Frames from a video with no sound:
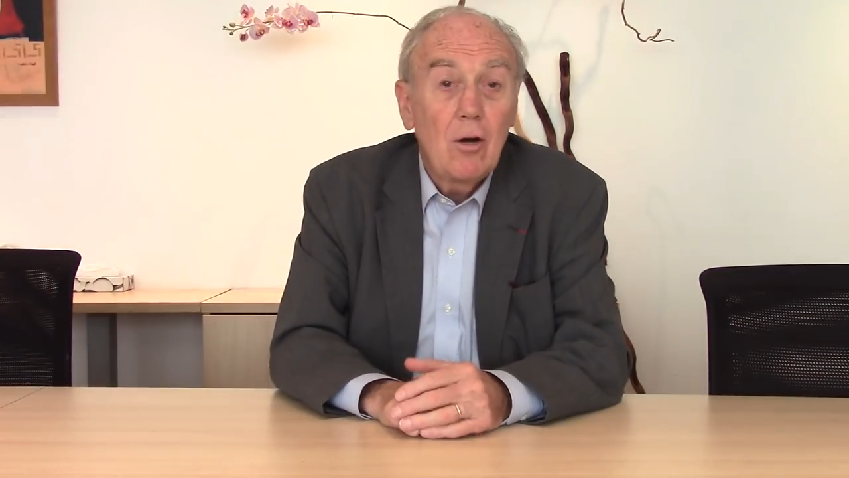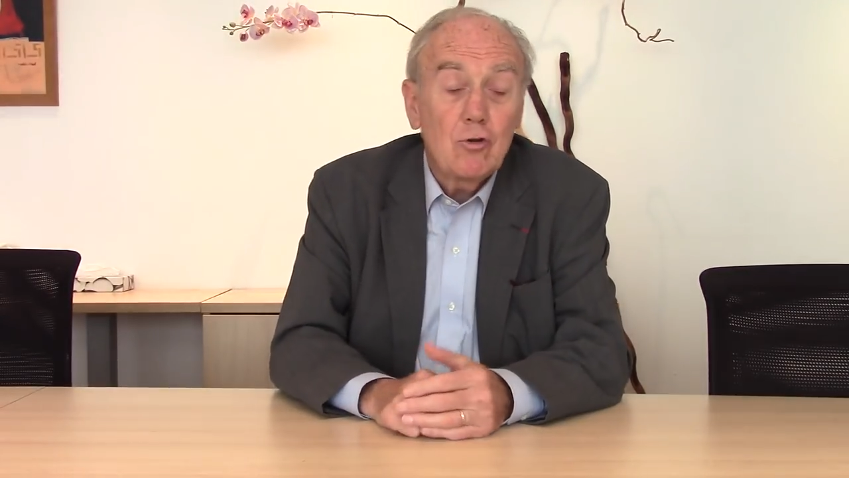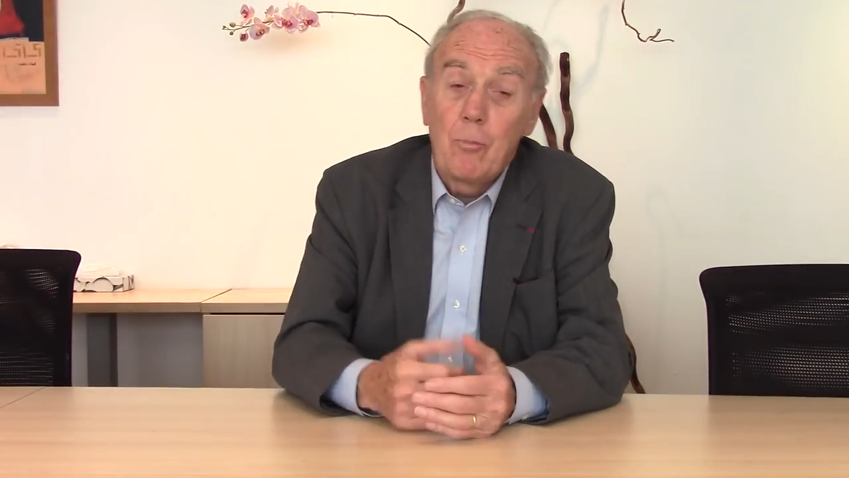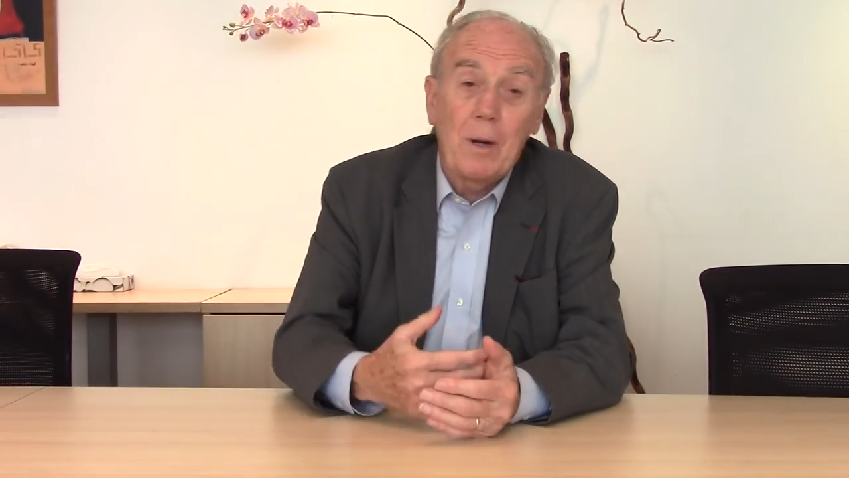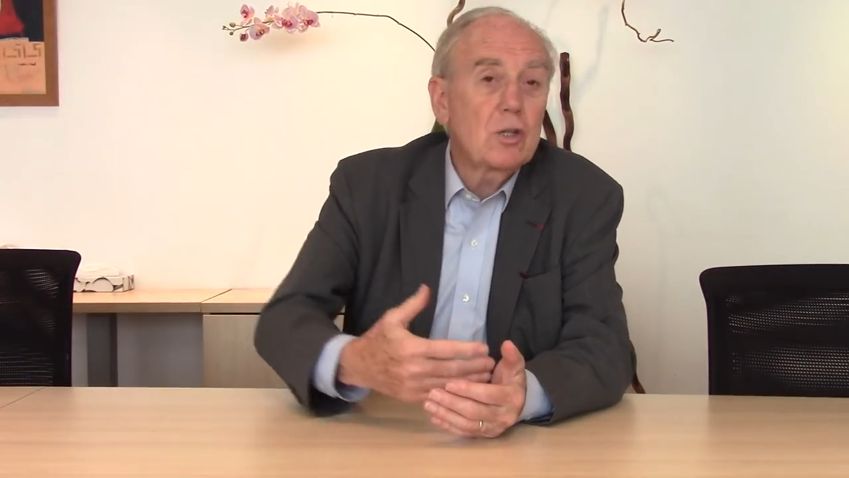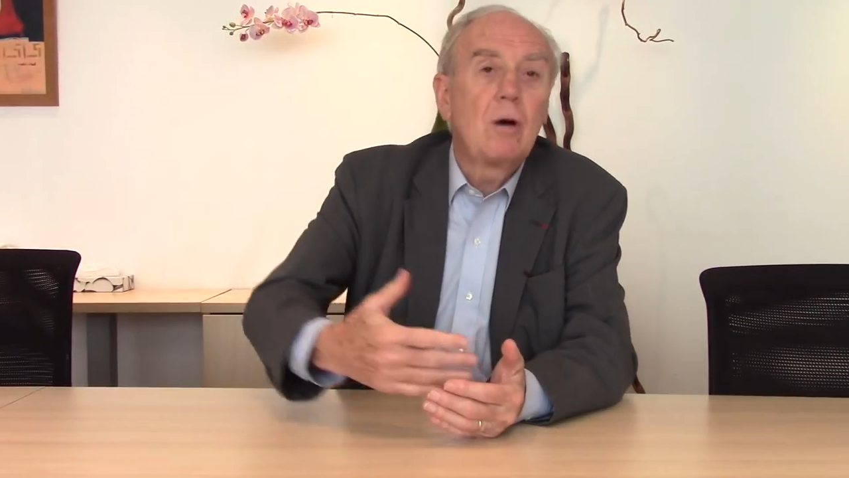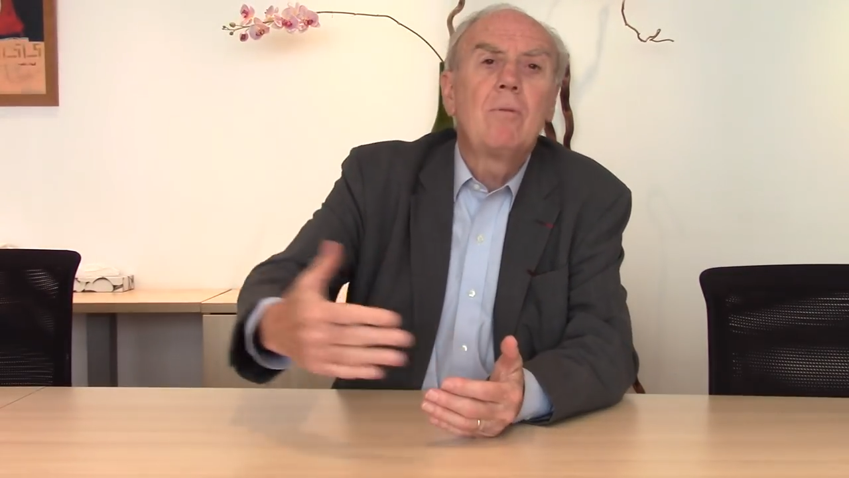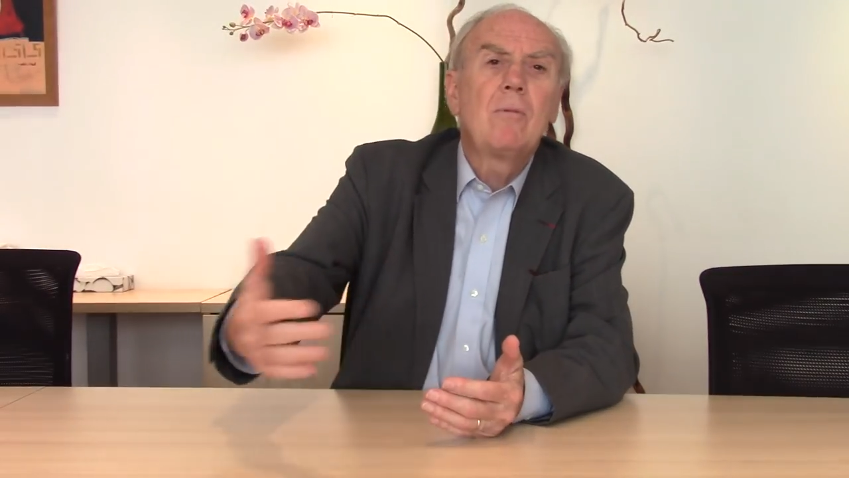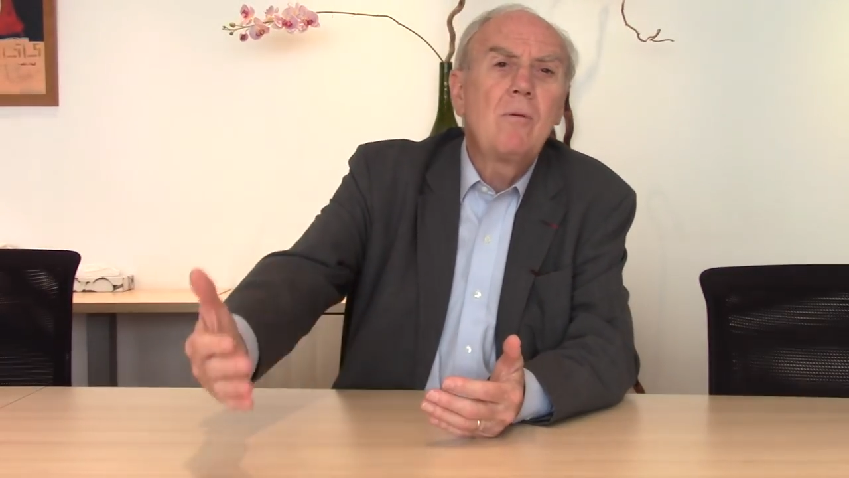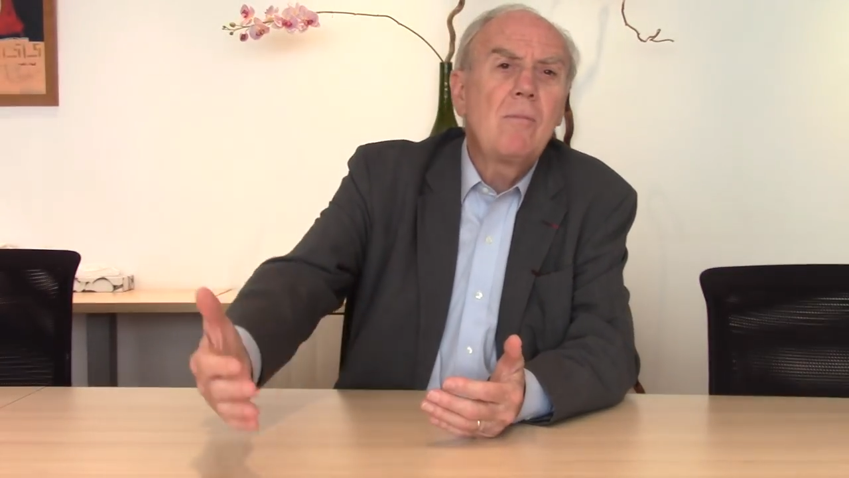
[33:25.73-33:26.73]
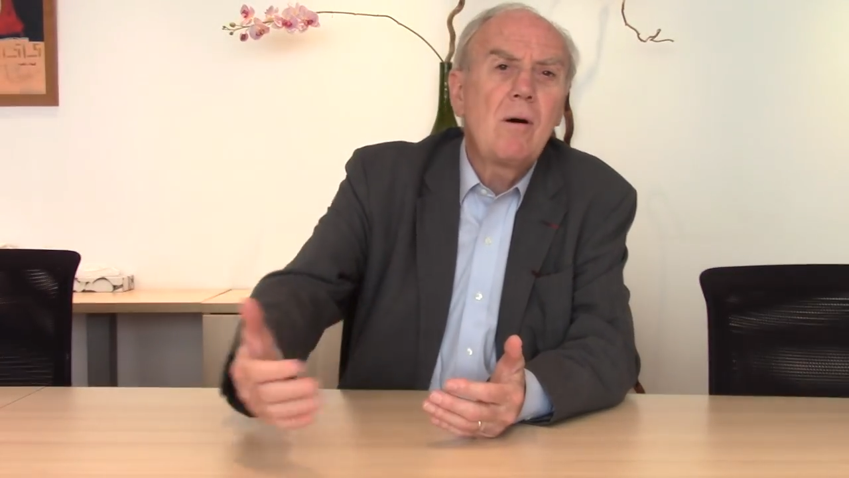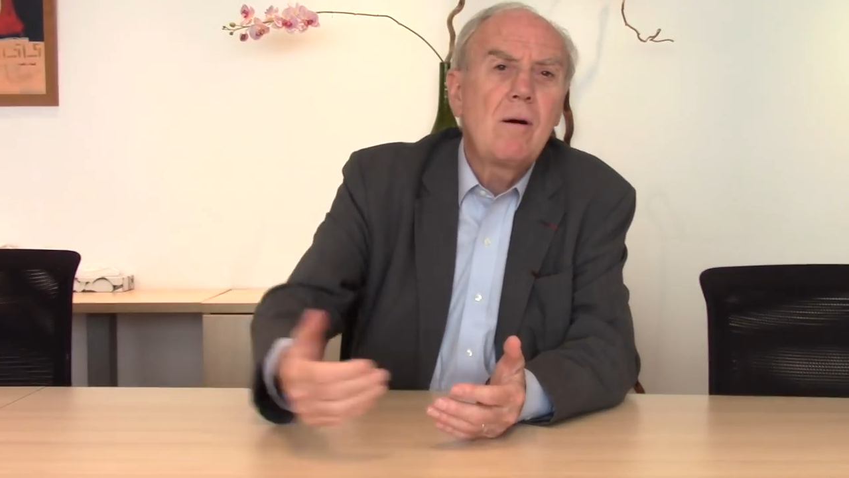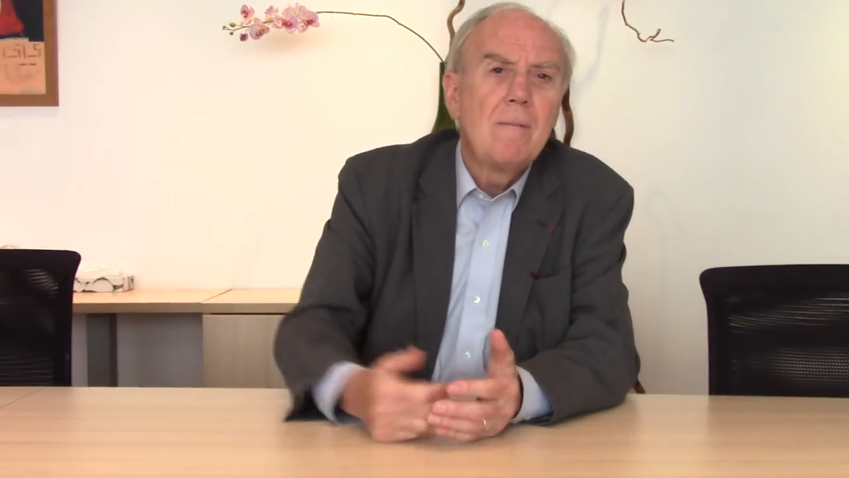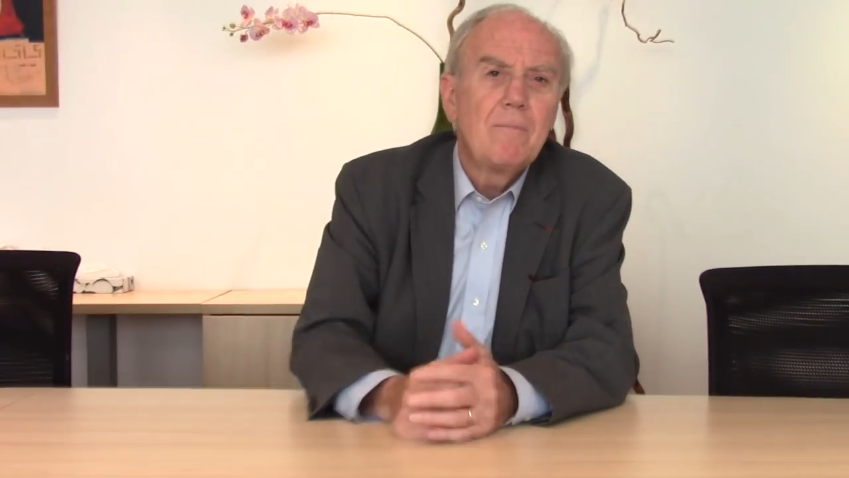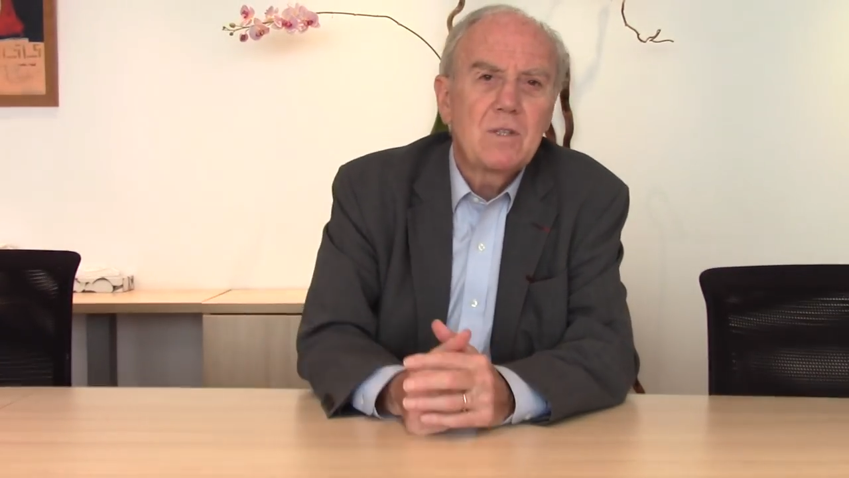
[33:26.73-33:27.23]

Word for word: Je passe un bon moment.